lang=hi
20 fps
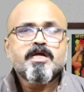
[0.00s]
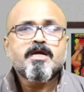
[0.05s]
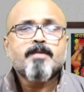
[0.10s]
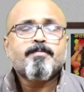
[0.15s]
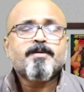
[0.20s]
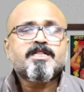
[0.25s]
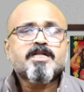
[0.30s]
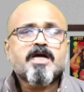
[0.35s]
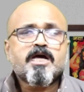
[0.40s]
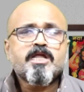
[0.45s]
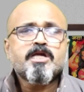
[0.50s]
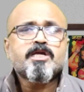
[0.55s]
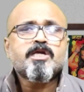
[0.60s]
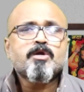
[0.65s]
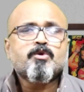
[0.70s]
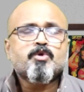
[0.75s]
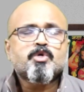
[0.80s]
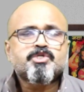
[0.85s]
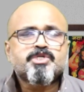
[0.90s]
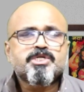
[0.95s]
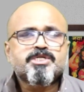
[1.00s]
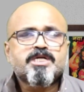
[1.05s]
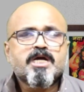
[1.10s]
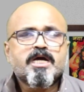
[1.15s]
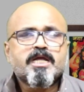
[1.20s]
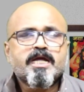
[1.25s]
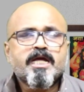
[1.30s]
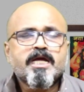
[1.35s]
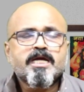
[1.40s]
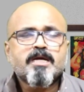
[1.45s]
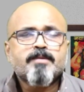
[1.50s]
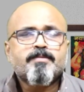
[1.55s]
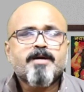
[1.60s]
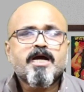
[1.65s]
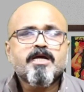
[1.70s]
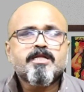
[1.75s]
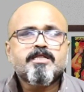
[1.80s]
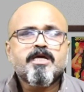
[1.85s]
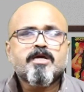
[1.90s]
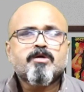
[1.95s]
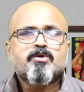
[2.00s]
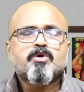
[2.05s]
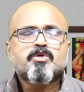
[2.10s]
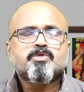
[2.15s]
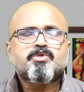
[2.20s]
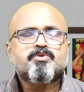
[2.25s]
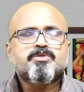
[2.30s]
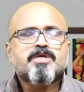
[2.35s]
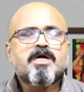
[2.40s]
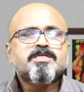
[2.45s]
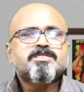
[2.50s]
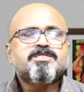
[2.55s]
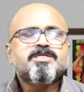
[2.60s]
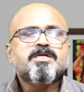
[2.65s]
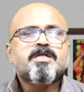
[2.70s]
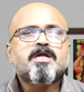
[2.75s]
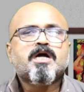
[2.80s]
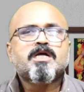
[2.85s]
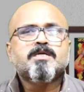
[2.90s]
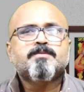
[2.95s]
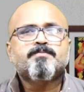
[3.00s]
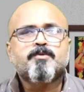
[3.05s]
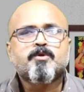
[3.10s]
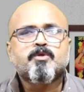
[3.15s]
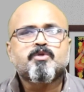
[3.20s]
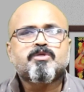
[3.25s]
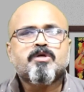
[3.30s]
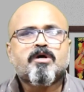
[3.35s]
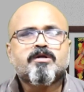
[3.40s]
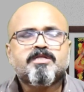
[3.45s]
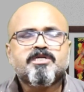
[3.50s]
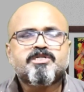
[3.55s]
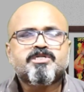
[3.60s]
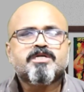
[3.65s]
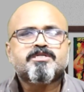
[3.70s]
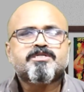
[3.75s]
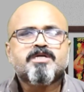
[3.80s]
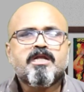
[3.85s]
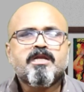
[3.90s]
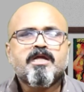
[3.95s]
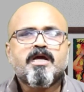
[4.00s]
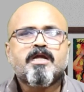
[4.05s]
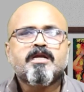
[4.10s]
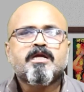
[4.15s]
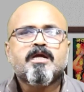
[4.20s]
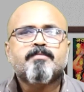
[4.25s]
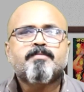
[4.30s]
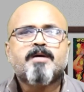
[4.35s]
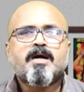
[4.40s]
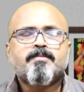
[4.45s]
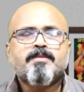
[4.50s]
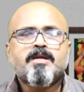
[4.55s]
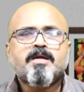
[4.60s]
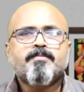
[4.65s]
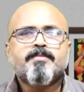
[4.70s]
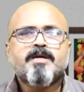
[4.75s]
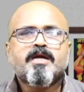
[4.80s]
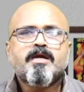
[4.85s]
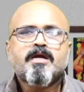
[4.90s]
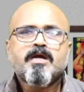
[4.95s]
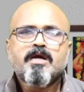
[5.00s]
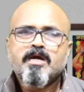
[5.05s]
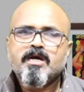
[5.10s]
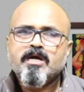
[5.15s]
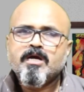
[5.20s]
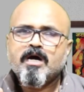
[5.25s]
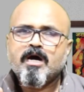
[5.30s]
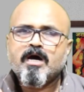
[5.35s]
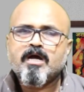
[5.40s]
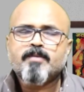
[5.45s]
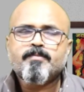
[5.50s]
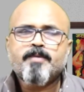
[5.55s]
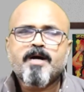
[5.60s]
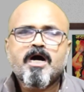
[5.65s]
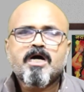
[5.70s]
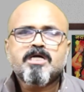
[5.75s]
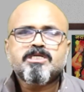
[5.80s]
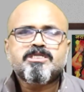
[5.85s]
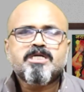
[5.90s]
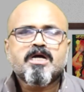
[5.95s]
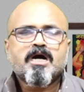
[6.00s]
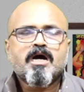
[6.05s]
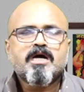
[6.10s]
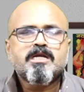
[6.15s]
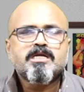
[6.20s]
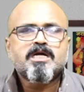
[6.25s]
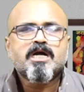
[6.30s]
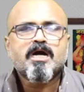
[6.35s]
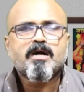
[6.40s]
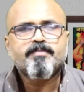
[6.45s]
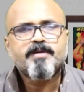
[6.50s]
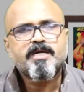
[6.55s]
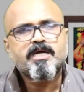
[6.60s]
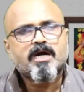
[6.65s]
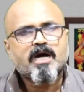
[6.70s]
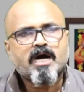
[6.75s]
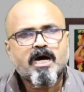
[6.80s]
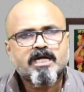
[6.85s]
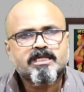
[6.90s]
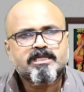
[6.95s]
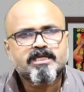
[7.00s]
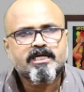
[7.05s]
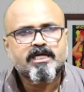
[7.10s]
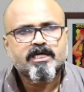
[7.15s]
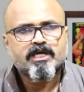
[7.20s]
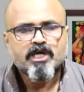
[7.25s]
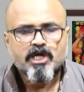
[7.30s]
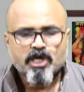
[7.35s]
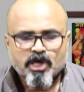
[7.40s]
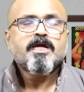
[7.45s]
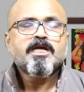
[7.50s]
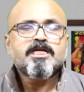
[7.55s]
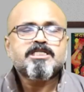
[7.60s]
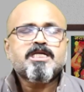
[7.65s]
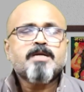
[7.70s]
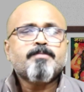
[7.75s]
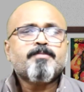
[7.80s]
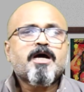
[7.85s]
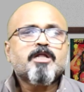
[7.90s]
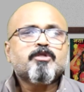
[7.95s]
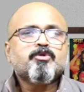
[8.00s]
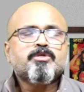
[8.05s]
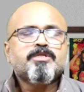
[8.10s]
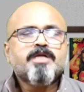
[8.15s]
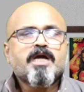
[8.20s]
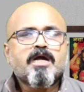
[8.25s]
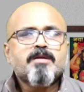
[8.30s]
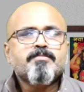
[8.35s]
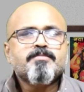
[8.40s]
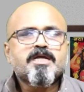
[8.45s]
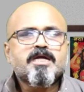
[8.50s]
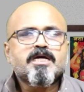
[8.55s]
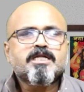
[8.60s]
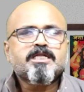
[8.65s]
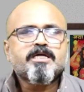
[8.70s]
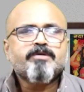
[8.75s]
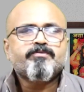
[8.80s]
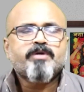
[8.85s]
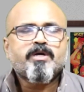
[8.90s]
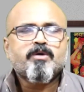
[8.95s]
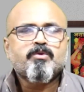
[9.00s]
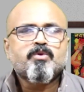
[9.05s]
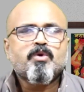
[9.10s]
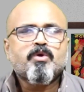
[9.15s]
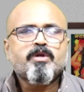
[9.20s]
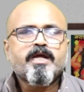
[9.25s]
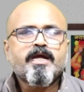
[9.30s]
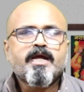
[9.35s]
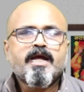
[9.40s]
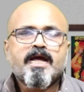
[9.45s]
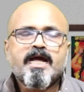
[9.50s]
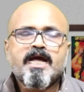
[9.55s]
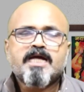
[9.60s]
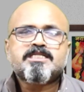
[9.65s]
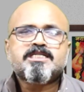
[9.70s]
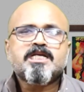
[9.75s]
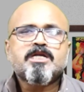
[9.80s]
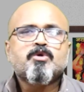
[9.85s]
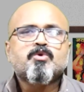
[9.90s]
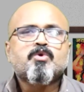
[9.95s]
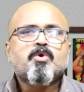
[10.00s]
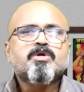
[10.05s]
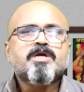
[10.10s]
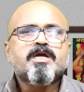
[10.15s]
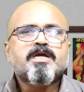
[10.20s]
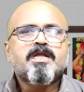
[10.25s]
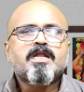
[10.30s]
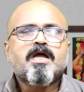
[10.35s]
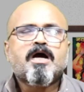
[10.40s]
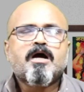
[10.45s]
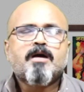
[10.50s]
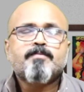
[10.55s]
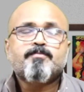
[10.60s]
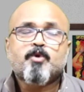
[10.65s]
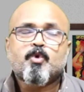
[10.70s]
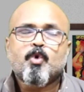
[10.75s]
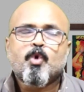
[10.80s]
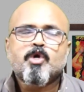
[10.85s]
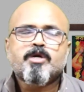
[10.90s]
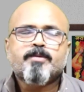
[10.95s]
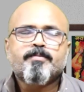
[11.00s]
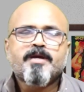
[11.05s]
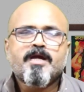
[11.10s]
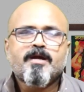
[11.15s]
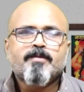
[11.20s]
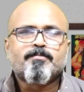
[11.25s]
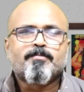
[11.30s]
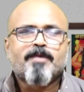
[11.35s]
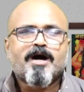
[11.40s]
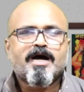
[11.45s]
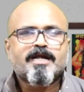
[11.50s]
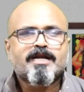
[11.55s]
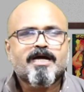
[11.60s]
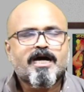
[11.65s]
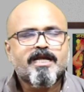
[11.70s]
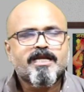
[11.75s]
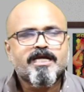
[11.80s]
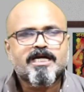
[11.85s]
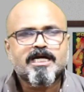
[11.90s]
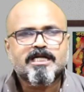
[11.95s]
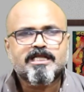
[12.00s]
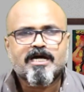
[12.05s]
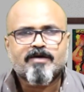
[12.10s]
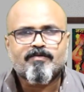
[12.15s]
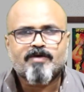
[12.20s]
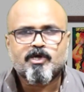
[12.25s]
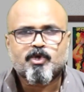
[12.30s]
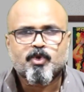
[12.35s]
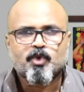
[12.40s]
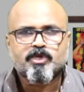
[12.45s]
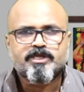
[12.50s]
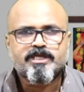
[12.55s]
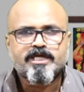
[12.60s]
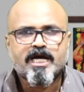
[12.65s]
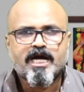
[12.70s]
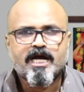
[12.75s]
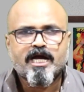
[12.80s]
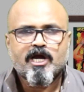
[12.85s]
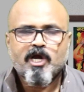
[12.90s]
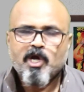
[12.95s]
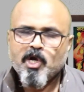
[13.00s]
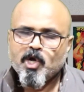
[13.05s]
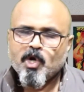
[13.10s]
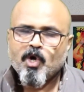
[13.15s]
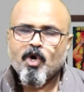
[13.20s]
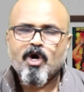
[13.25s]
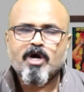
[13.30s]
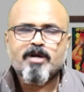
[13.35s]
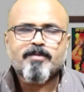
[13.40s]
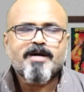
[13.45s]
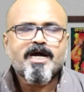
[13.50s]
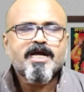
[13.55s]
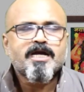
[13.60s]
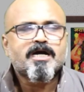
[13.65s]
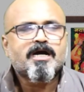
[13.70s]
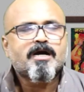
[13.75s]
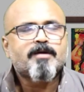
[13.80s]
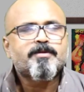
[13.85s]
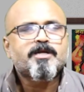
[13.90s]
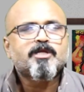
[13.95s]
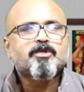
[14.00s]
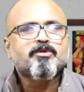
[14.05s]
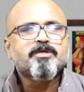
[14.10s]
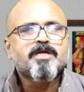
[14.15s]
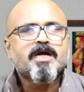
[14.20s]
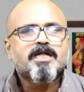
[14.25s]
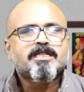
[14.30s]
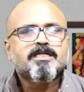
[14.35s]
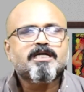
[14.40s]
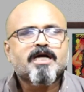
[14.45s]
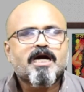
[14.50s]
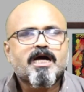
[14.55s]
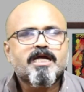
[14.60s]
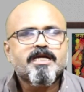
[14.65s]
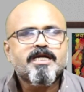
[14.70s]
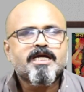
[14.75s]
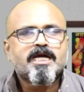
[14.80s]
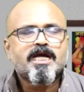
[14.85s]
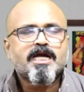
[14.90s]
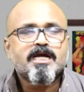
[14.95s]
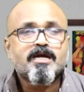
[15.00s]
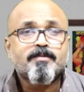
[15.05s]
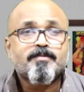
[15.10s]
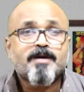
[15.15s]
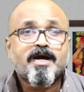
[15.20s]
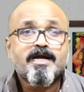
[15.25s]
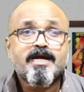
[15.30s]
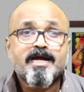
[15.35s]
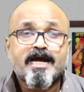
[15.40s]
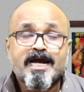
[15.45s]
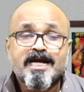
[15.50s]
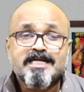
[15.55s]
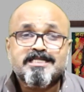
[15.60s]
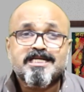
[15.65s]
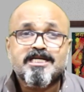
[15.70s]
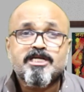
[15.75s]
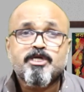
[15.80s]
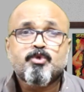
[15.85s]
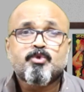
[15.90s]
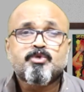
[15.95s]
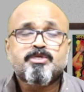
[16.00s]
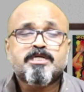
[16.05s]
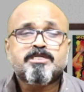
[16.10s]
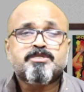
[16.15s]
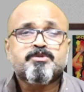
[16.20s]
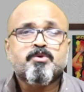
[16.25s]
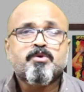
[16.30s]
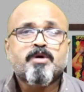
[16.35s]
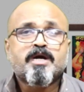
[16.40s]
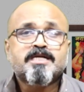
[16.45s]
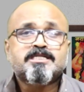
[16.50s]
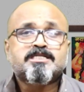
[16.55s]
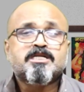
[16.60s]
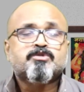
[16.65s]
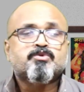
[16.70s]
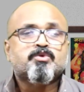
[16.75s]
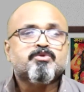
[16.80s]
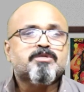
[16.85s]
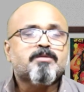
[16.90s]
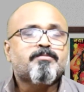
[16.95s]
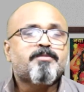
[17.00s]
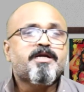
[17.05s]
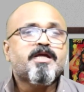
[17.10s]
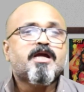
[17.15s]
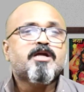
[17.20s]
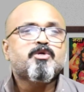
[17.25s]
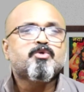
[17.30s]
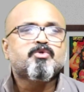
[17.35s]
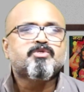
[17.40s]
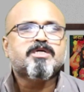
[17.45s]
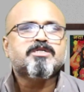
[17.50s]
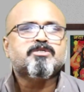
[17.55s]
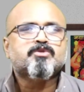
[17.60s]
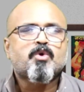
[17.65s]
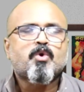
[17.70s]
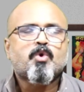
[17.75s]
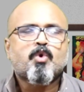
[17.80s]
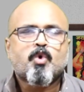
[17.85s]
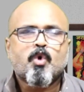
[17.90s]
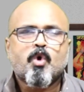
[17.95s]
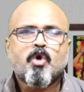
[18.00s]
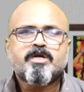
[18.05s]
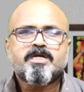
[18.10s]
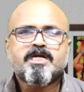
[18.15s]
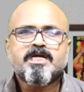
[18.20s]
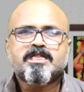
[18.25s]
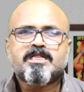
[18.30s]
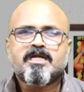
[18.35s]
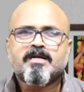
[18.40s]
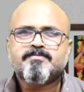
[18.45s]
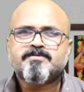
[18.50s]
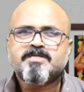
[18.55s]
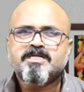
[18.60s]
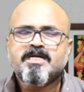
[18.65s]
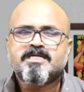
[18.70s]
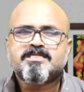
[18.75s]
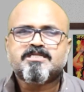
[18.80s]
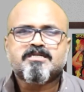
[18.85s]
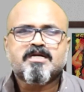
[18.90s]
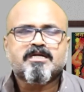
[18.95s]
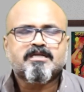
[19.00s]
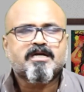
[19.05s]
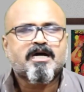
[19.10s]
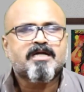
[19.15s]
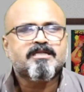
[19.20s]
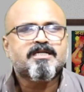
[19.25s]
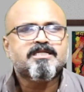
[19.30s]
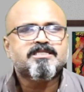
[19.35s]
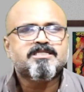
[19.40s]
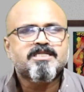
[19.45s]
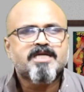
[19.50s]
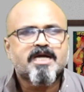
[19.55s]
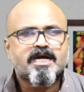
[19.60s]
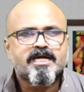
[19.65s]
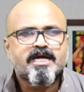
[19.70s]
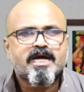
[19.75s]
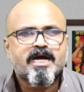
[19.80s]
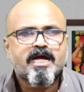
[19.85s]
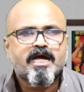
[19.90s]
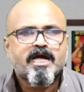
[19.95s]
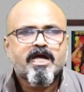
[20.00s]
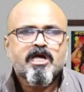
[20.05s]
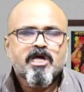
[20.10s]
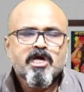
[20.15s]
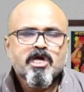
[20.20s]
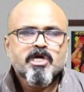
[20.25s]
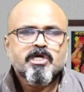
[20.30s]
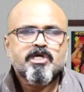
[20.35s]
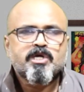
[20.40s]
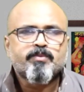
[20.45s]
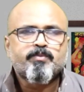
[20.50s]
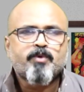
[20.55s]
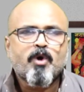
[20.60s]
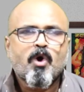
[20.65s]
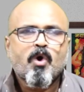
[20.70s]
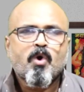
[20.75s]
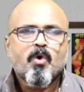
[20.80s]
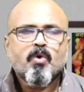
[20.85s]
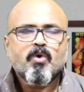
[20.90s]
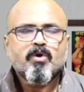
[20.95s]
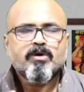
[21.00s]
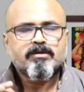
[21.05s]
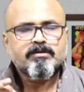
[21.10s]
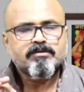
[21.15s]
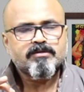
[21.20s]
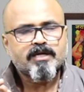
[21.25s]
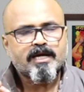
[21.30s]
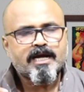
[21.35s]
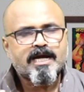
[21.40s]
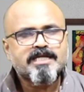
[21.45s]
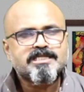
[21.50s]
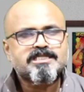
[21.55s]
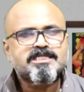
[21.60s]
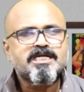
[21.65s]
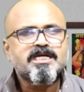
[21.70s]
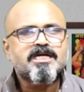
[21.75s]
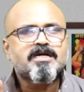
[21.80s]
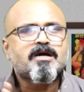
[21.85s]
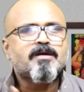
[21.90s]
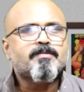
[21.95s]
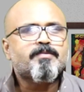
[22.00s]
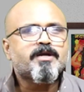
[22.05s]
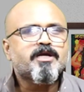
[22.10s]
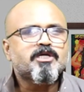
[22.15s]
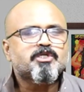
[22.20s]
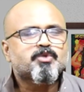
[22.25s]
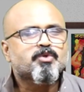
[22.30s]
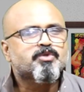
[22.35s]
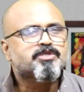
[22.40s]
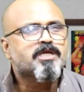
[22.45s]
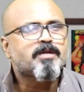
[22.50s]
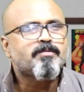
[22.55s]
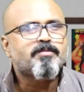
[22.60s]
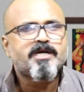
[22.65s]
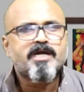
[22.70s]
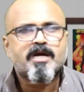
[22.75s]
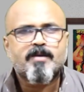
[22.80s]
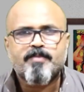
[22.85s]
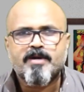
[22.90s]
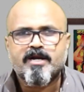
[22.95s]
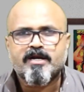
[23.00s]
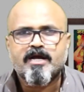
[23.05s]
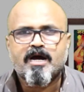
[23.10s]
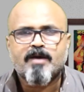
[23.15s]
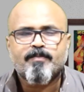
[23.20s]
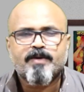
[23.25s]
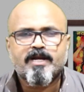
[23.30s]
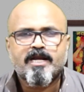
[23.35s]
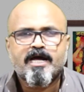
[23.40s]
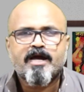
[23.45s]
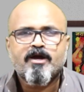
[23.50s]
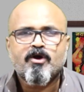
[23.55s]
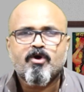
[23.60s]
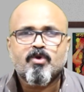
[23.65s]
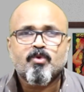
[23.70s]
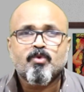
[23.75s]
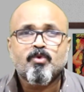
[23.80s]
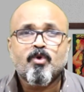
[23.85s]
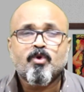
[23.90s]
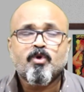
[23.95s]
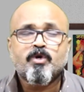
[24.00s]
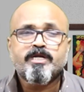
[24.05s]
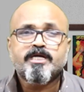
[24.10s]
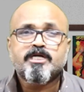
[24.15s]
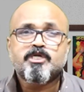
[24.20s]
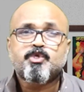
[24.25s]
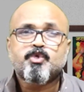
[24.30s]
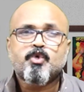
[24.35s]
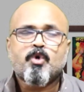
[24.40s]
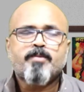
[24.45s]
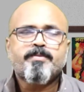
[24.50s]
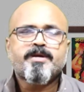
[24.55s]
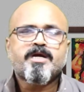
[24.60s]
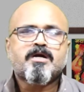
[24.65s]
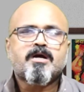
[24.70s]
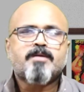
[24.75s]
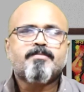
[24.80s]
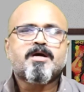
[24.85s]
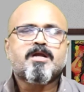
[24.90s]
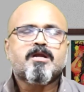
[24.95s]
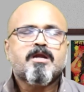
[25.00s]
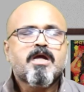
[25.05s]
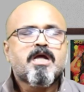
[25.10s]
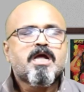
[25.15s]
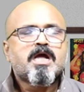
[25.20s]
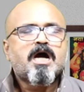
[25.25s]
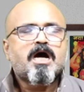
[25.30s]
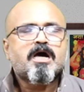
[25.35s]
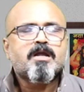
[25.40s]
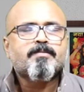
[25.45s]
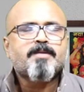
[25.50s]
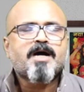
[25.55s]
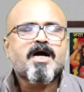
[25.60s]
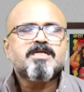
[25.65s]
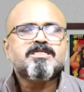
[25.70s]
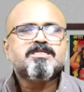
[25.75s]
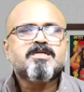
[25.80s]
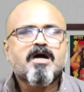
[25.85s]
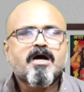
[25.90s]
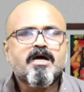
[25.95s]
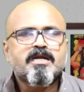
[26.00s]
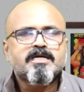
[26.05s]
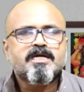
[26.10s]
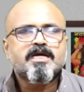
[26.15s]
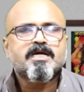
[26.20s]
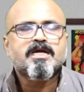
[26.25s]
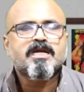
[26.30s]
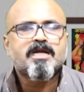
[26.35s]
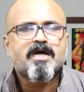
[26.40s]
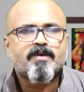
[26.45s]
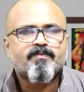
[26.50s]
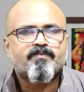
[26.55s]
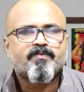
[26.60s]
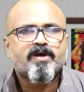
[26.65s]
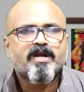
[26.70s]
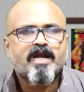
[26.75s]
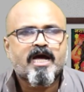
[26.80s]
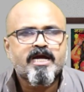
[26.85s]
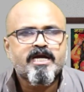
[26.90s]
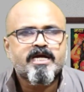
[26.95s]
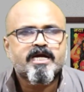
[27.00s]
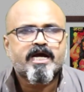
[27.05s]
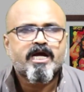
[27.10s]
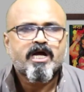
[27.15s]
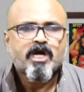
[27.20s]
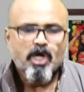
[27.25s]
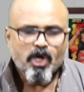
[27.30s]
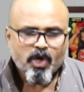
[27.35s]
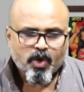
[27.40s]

यह बताने की कोशिश कर रहे हैं कि भाई देखो सुशांत सिंह राजपूत और दिशा सालियान के मामले में अरबाज खान का भी हाथ है इसी बात को ध्यान में रखते हुए उन्होंने ऐसे लोगों के खिलाफ कोर्ट में मानहानि का दावा ठोक दिया है और भाई खबरें तो यहां तक आ रही है कि भाई ऐसे यूजर्स को ऐसे सोशल मीडिया यूजर्स को कोर्ट की तरफ से यह सख्त आदेश दिया गया है कि वो ऐसी खबरें सोशल मीडिया पर ना फैलाएं और उन लोगों ने जो भी खबर अरबाज खान के खिलाफ फैलाई है